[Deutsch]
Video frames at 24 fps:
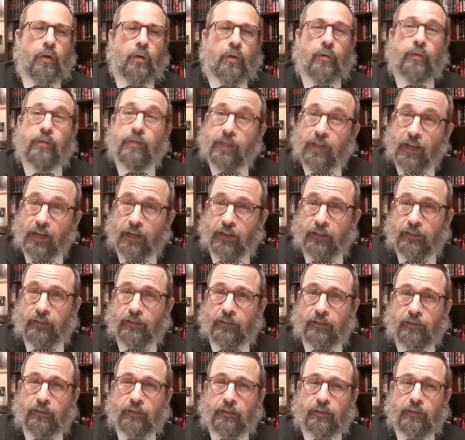Und
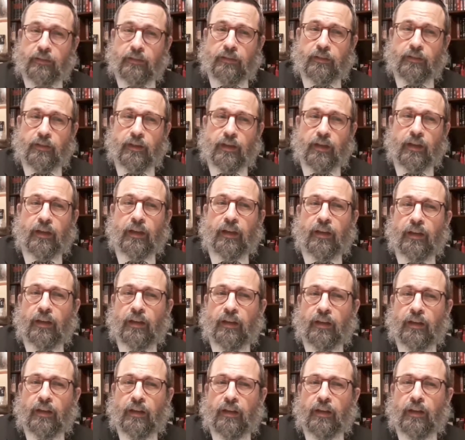dann
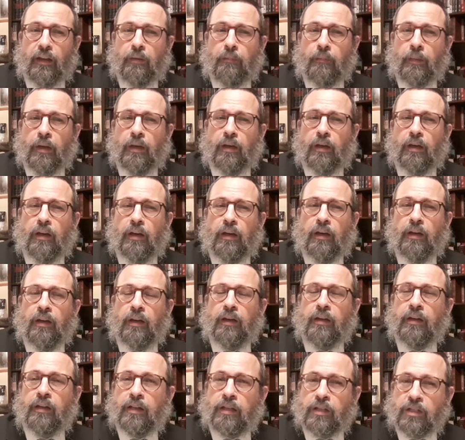erinnere ich mich an
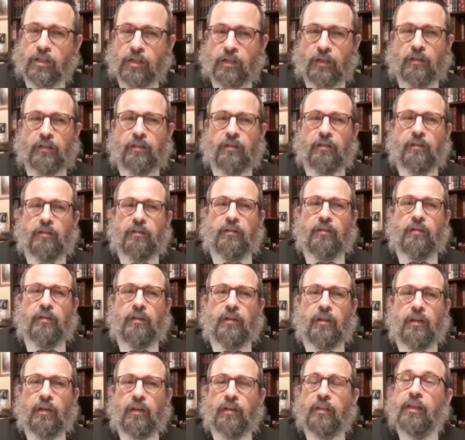eine Geschichte,
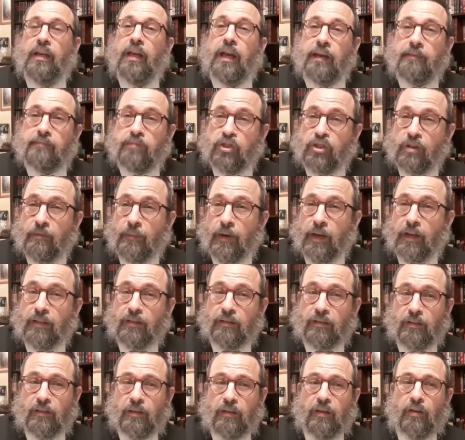die am
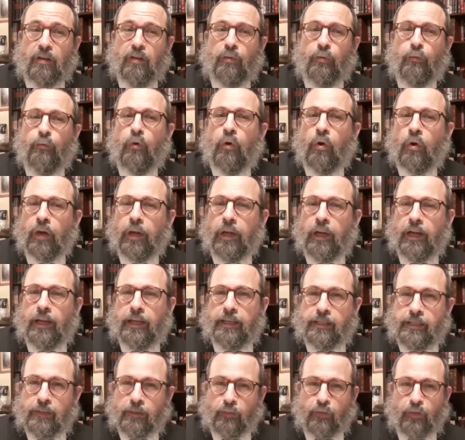Schabbat
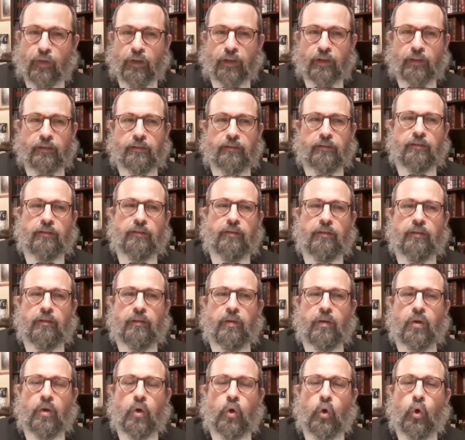vorgelesen wird,
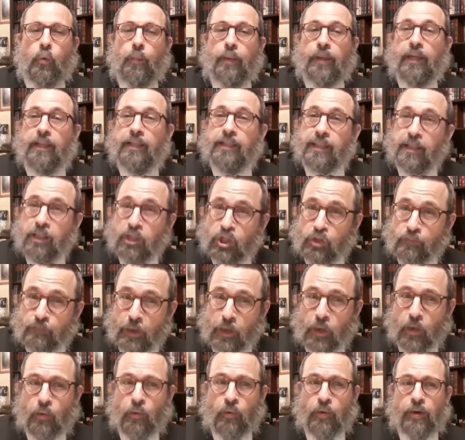über die
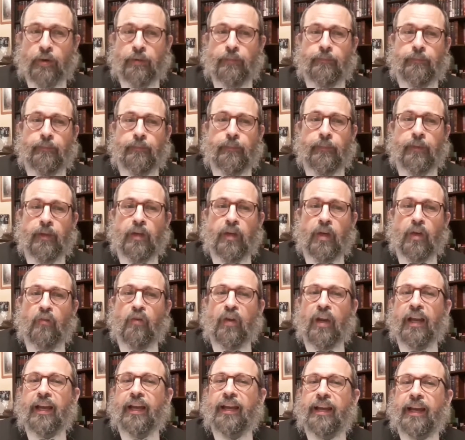Zentspione,
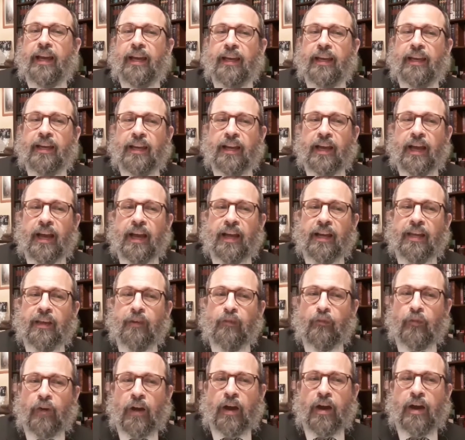welche nach Kenan
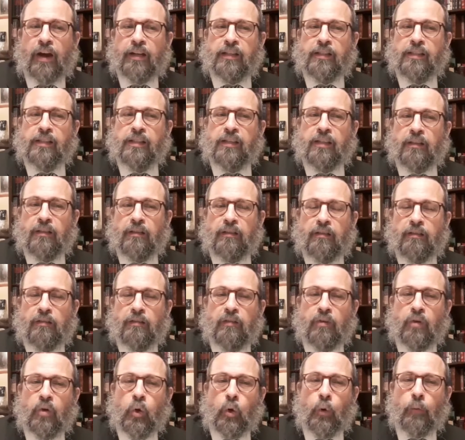gefahren sind,
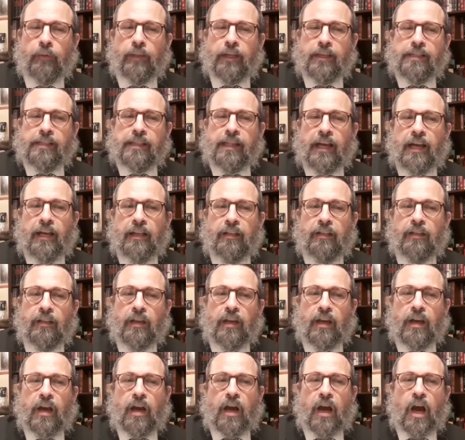um das Land
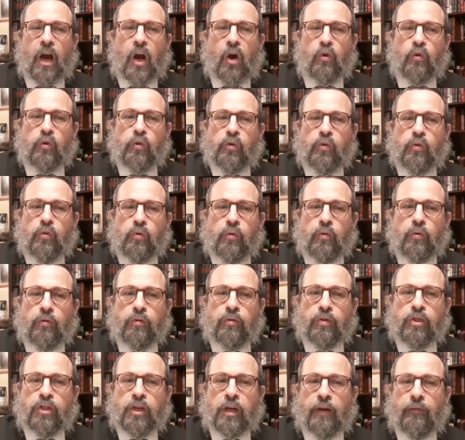
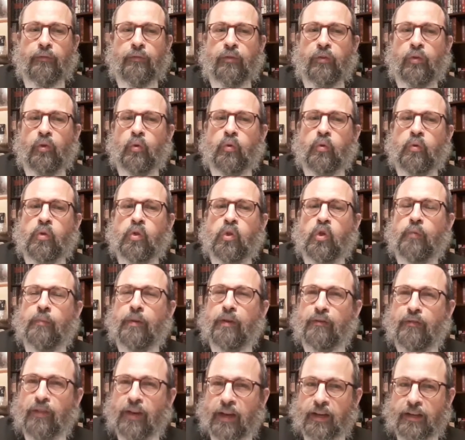auszukundschaften und zu
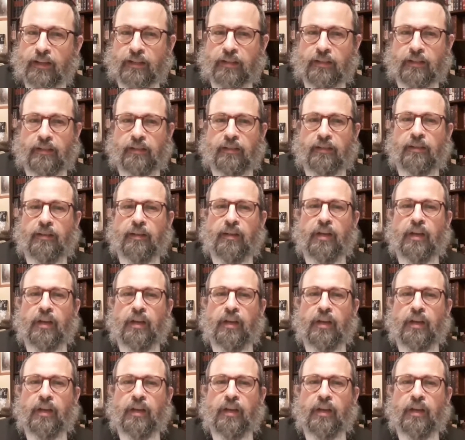bewerten,